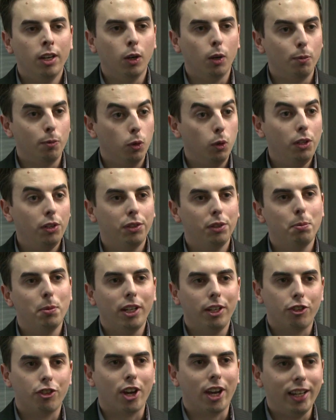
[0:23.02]
Obwohl es
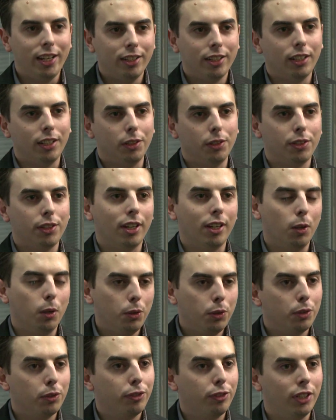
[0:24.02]
immer entscheidender ist,
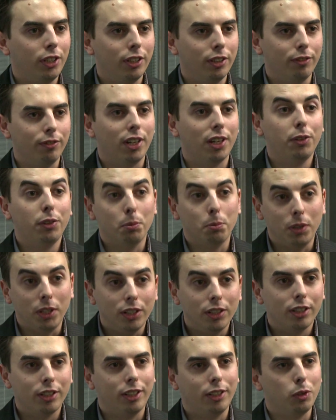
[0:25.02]
herauszufinden, was im
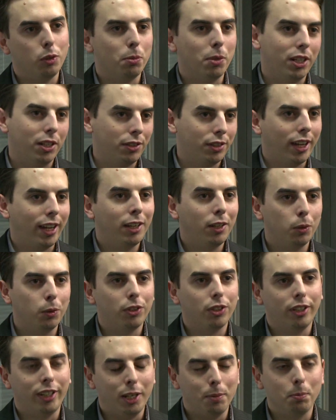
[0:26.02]
Internet über das eigene
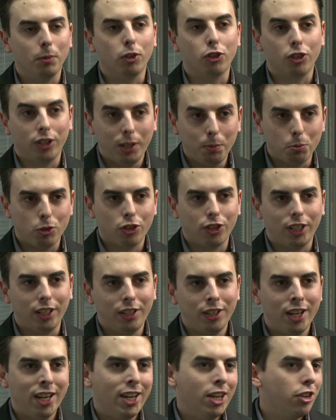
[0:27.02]
Unternehmen geschrieben
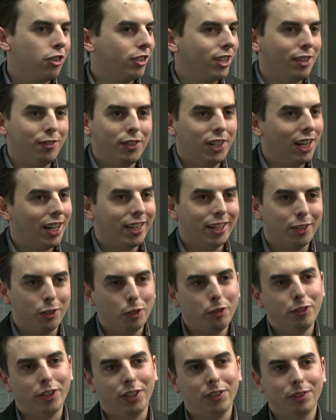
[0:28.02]
steht, stellen wir leider
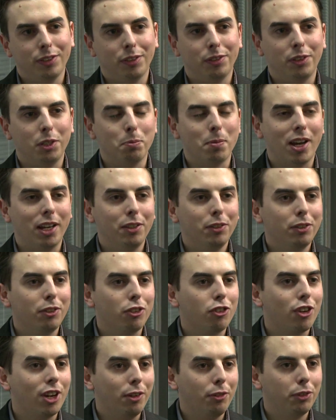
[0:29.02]
doch fest, dass die
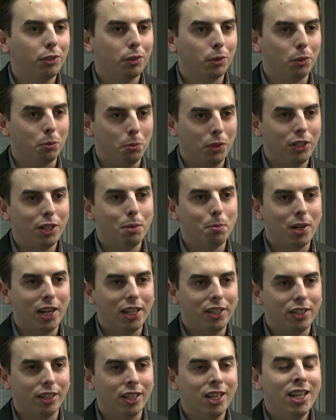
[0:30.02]
meisten Chefs und
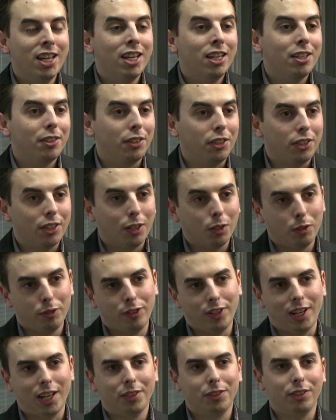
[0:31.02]
Mitarbeiter sich
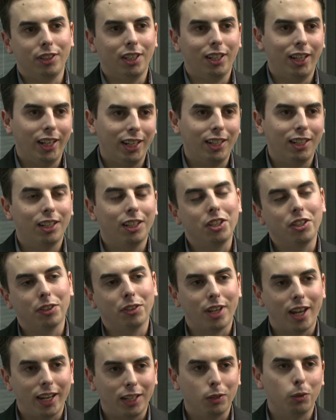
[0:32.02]
darauf verlassen, gelegentlich
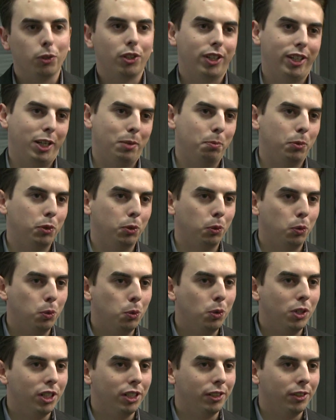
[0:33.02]
das eigene Unternehmen zu
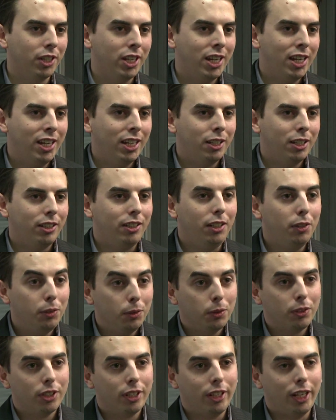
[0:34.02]
googeln.
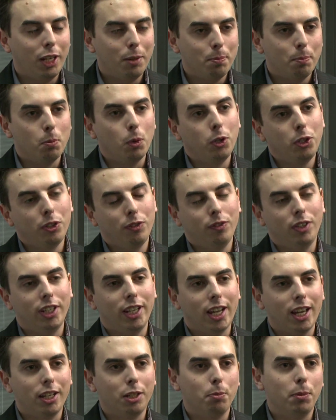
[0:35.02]
Diesen Unternehmen möchten wir
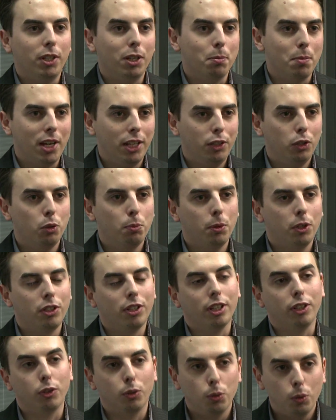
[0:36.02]
gerne mit dem
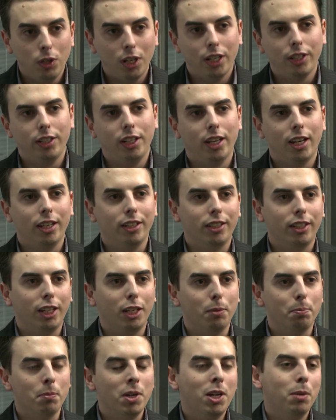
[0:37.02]
EchoBot ein Tool an die Hand
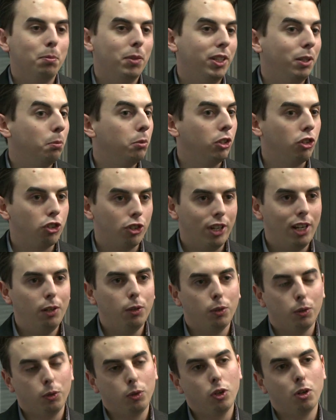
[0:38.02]
geben, mit dem Sie schnell
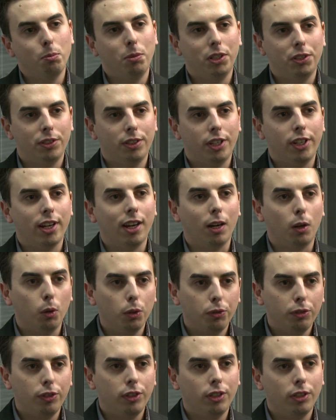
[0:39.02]
und unkompliziert
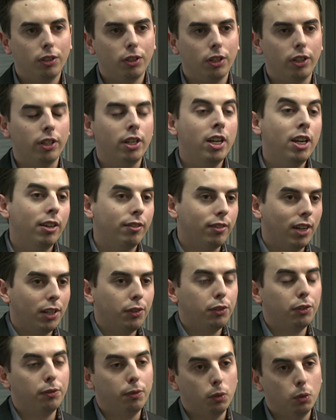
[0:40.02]
herausfinden können,
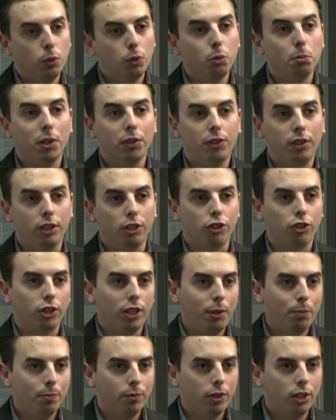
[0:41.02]
was wo über Sie
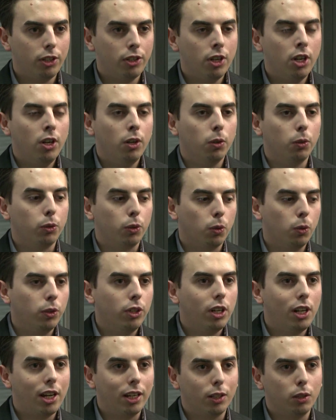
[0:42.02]
geschrieben wird und
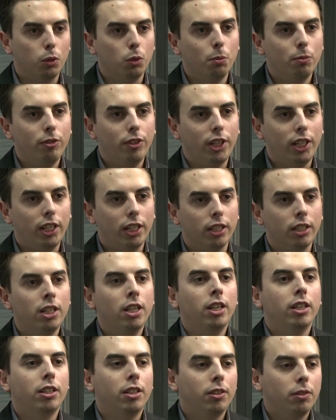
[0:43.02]
ohne lange Umwege
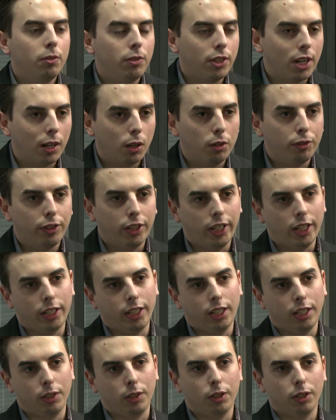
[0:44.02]
darauf reagieren